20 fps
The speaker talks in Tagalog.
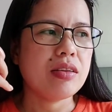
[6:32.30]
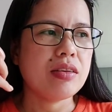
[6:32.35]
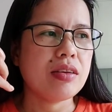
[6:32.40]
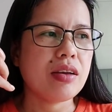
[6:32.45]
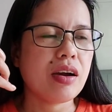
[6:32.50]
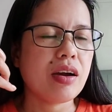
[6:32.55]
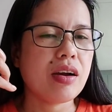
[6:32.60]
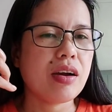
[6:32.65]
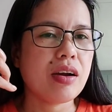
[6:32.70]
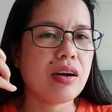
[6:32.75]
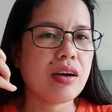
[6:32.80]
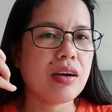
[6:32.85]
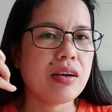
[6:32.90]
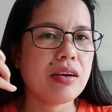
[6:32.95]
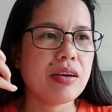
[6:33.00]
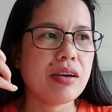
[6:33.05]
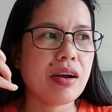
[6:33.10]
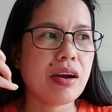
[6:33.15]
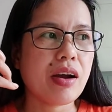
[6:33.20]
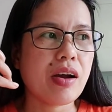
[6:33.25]

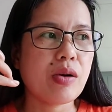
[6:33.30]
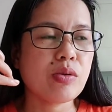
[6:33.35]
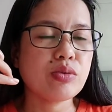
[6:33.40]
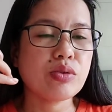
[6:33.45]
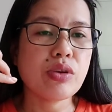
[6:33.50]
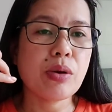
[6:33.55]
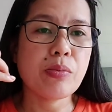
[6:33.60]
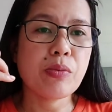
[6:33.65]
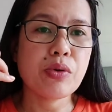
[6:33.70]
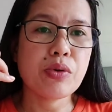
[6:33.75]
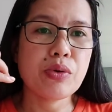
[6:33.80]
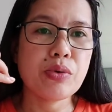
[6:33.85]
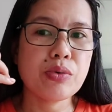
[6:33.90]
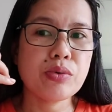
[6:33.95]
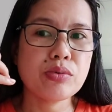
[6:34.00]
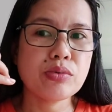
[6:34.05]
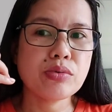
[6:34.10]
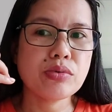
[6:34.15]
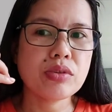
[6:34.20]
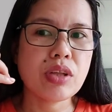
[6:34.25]
Naka, nakausap ko
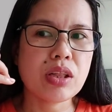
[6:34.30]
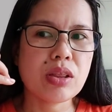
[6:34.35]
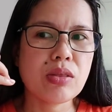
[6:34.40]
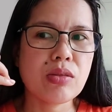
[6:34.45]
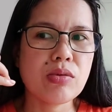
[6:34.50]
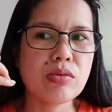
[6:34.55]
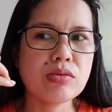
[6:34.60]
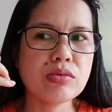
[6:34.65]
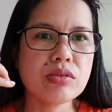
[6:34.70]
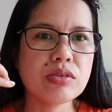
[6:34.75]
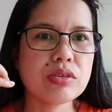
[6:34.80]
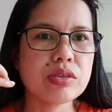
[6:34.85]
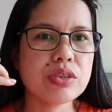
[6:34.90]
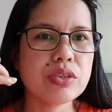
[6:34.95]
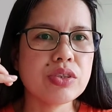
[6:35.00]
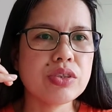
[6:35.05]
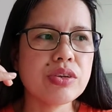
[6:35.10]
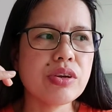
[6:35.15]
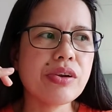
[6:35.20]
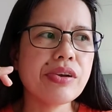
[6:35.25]
yung tatlong
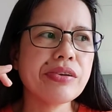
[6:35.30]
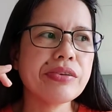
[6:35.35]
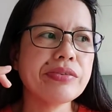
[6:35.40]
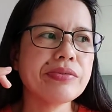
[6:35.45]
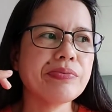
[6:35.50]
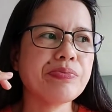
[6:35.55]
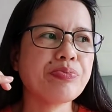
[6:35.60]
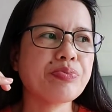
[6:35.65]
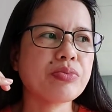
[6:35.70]
surgeon.